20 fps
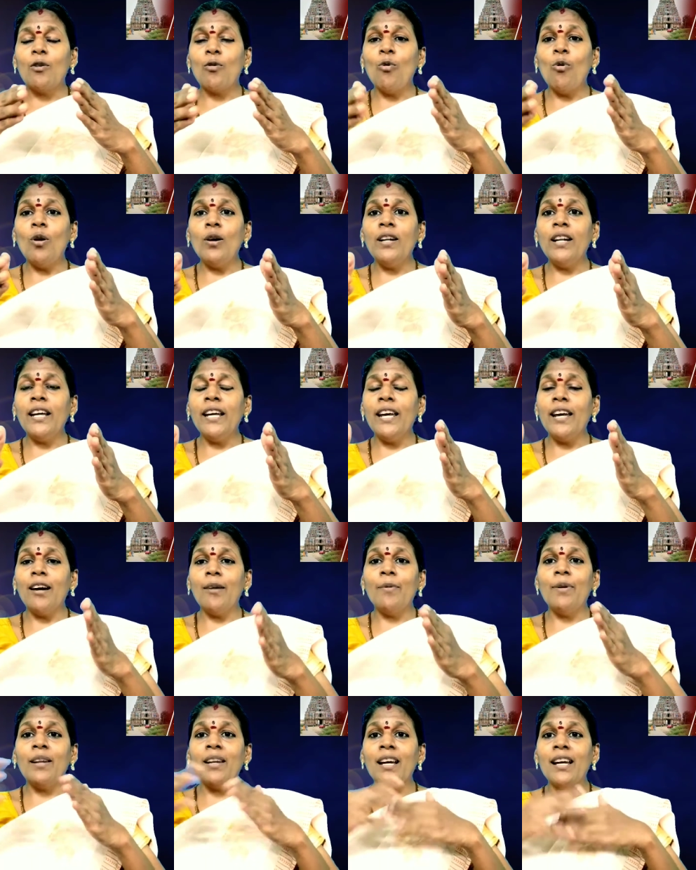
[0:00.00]
கோட்டை
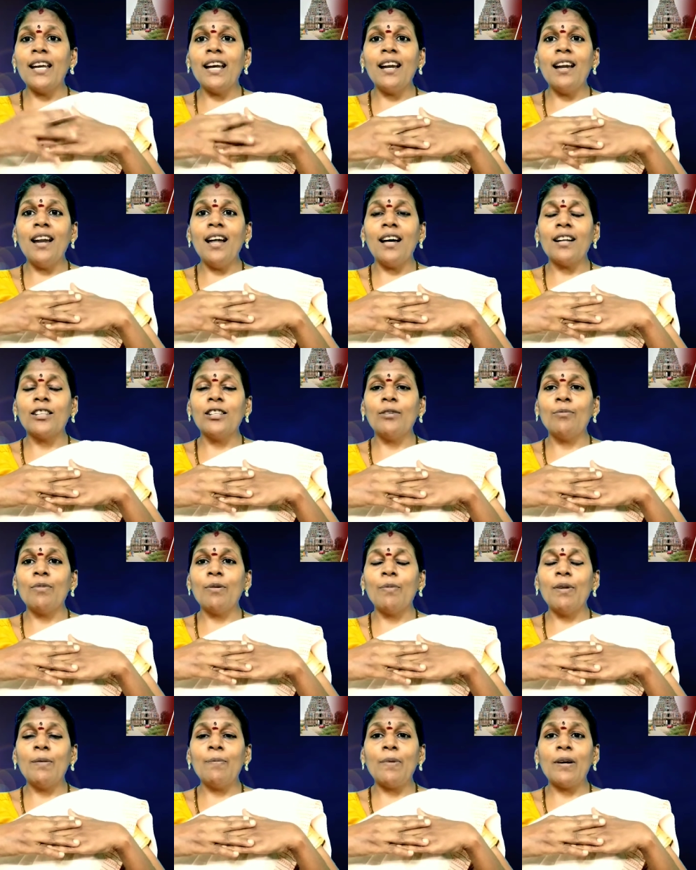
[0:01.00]
அப்படின்னா என்ன அர்த்தம்
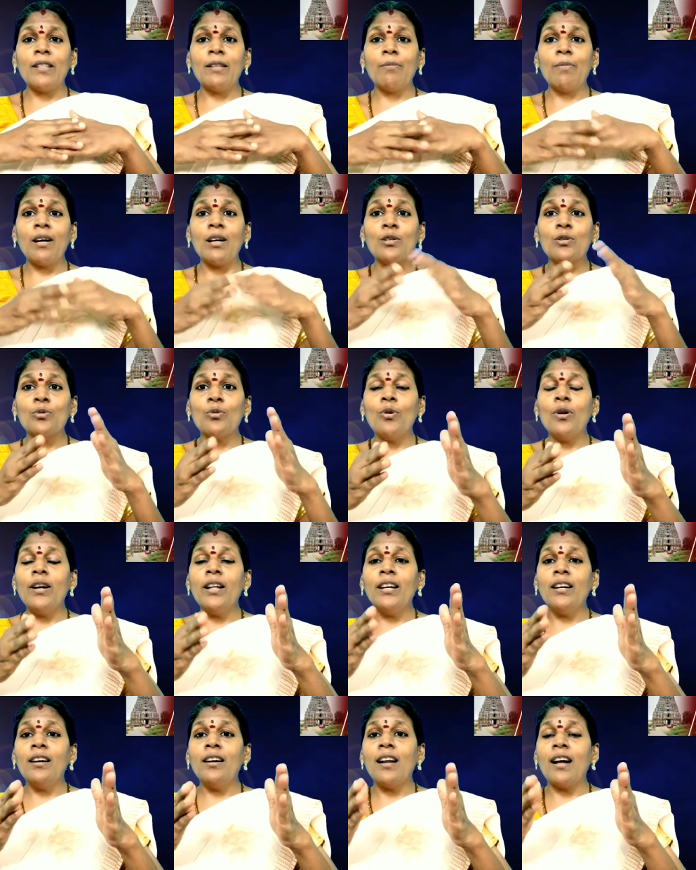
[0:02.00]
அப்படின்னு பார்த்தோம்னா
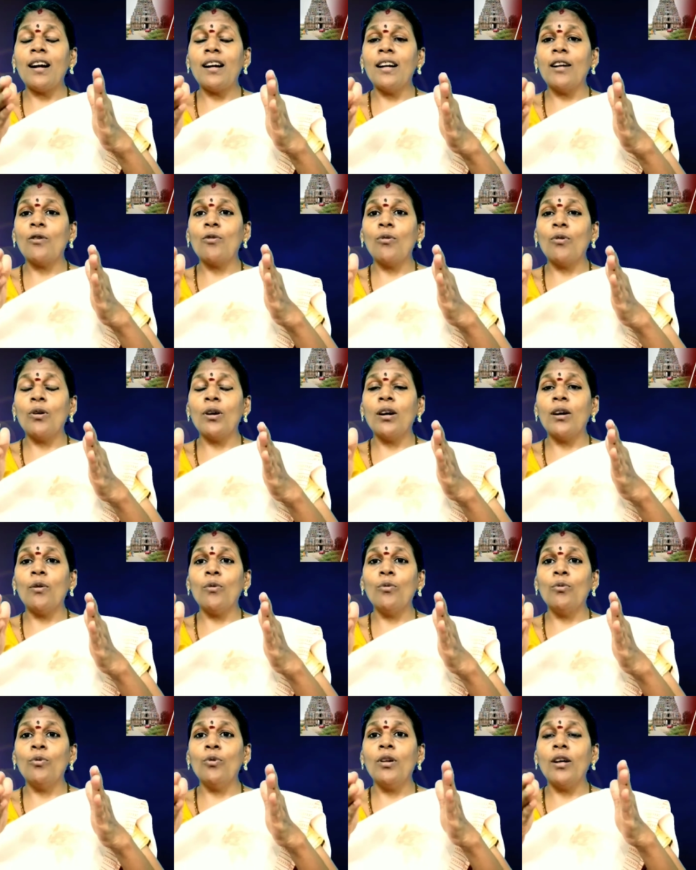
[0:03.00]
சோழர்கள் ஆண்ட
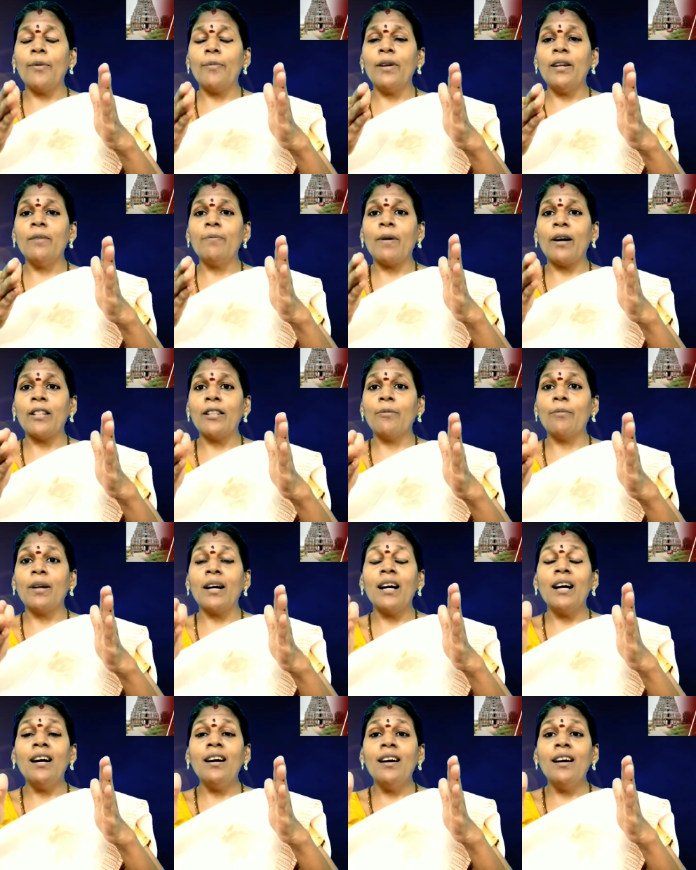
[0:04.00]
ஊர் அப்படின்னு பார்த்தோம்னா